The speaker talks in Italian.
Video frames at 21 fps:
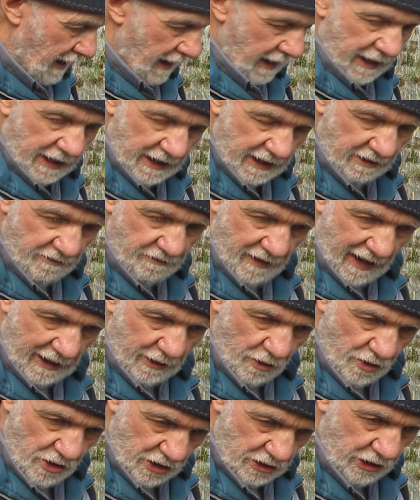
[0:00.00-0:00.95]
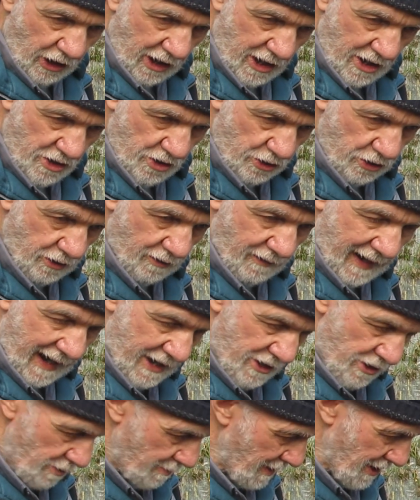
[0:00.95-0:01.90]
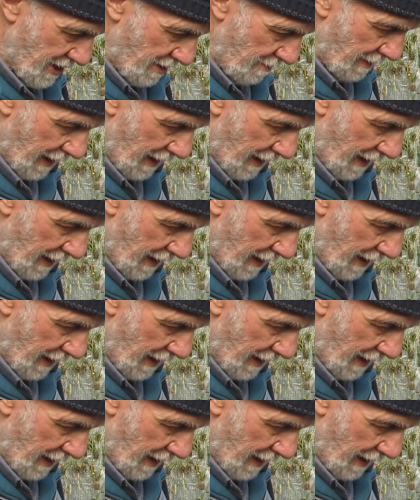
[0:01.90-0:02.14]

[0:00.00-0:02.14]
In inverno si taglia il sottovaso ma si